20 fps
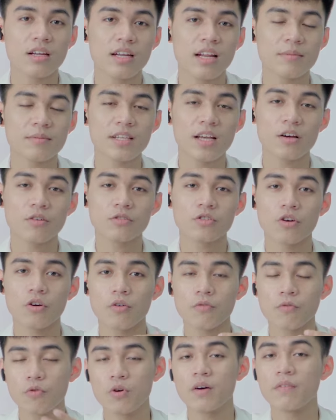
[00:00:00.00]
làm sao
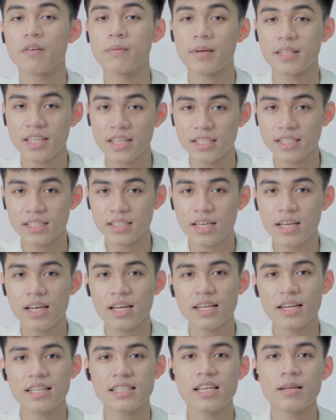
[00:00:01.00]
cho phù hợp với máy tính.
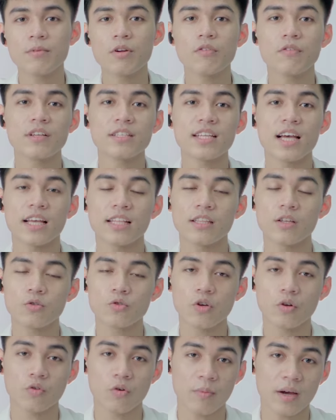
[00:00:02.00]
Để xem độ phân giải tiêu
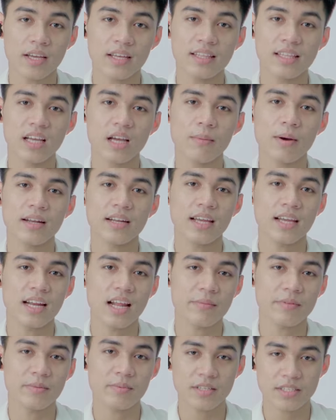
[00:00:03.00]
chuẩn của máy thì các bạn hãy
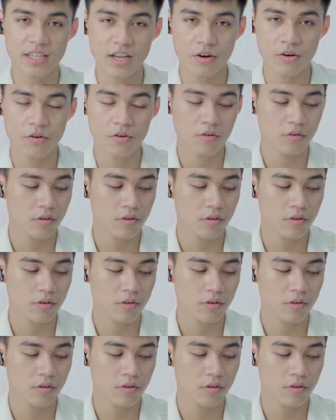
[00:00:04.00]
làm những bước sau.